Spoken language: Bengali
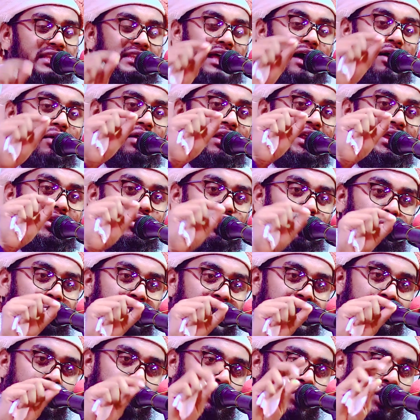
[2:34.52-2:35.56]
তাহলে
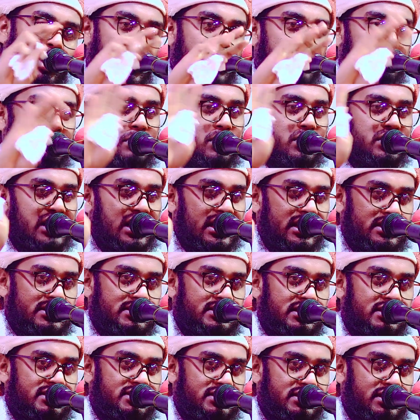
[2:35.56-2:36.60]
নবীর মহাব্বত আগে
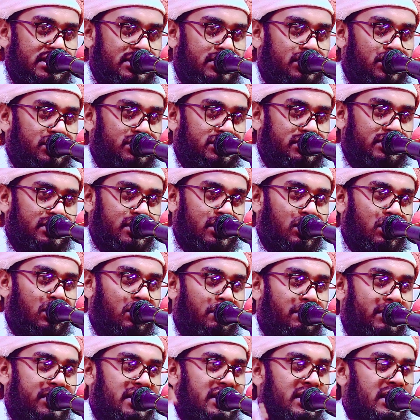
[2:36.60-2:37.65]
সৃষ্টি করতে
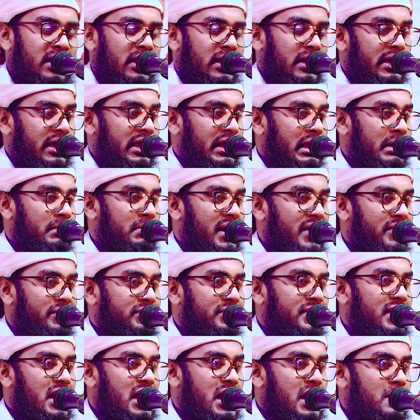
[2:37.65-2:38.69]
হবে এরে
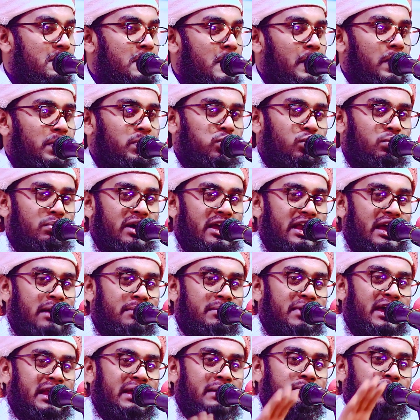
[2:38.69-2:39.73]
বান্দা তোমার
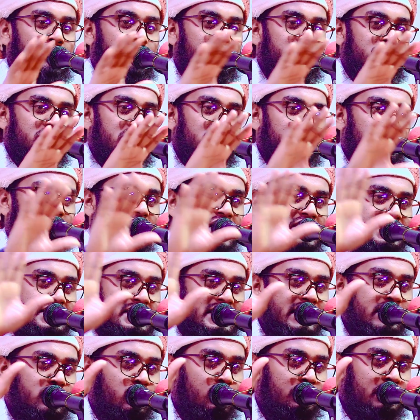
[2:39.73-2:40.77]
আমার মধ্যে তো
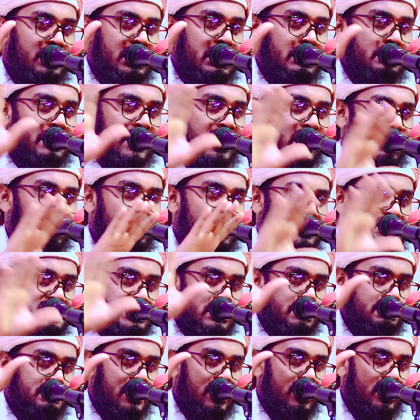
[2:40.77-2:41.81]
আজকে নবীর
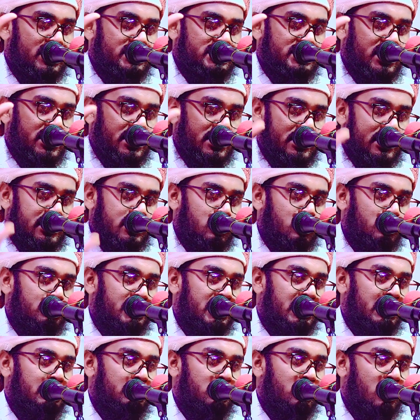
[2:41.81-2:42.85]
ভালোবাসা পাওয়া যায় না
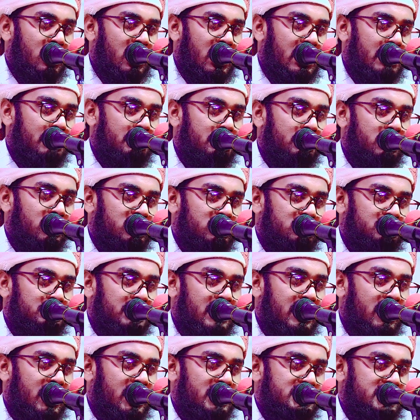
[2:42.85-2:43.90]
নবীর মহাব্বত
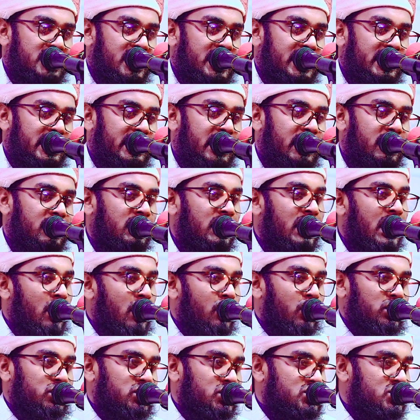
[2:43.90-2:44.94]
পাওয়া যায় না
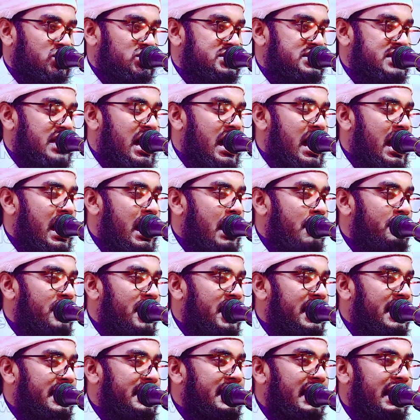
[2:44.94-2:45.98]
অথচ
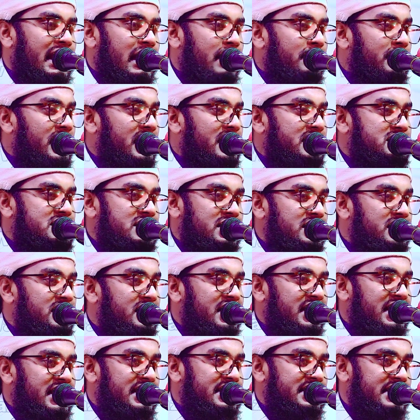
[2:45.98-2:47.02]
সাহাবায় কেরামের
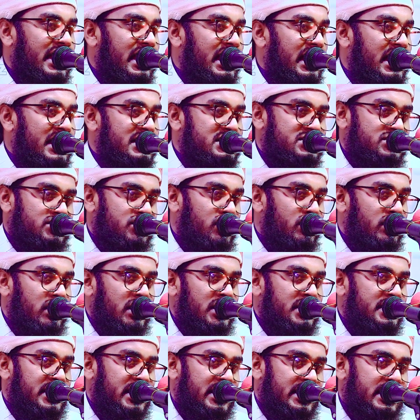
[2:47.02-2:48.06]
জিন্দগি তালাশ
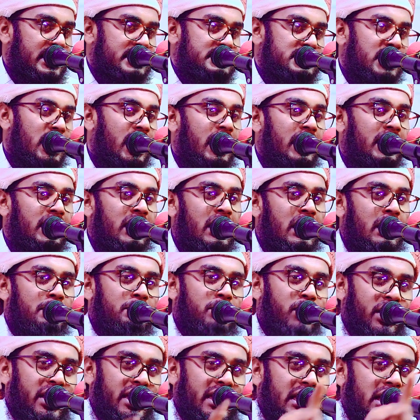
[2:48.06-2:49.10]
করলে দেখা যায়
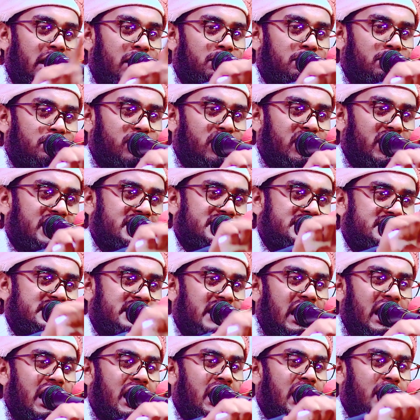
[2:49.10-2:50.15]
পয়গম্বরের
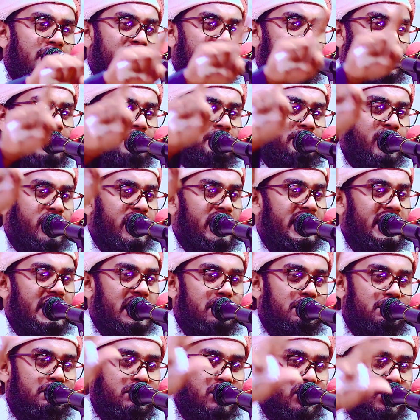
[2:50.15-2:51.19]
সাহাবির
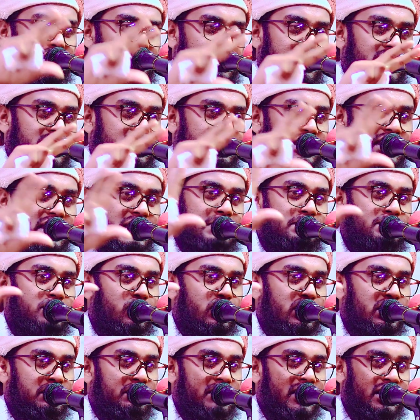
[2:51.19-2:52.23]
পয়গম্বরকে কি
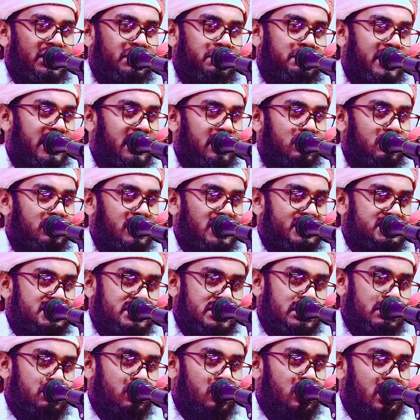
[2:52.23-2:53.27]
পরিমাণ
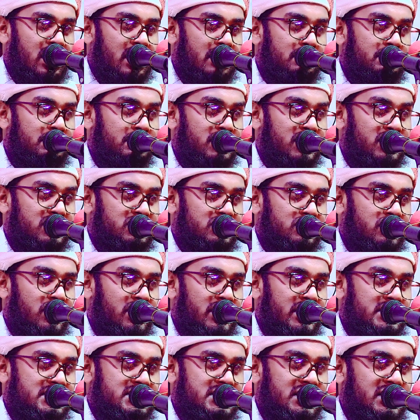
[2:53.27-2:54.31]
ভালোবাসছে মহাব্বত
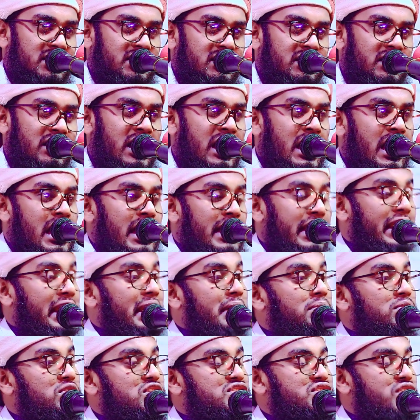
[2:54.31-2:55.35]
করেছে এরে
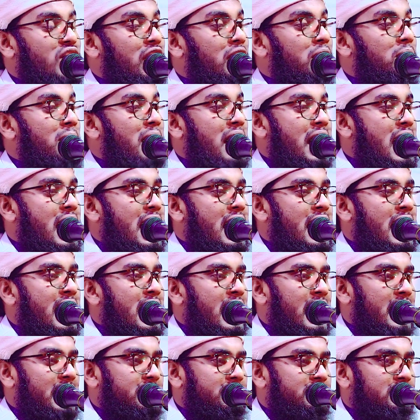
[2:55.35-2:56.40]

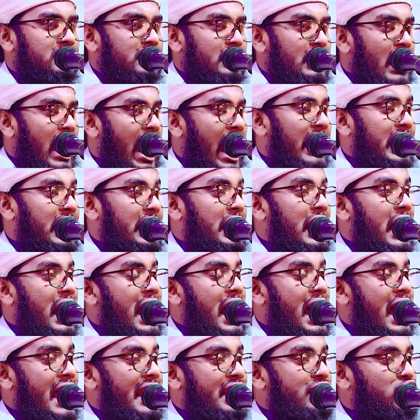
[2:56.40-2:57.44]
মুসলমান আল্লাহর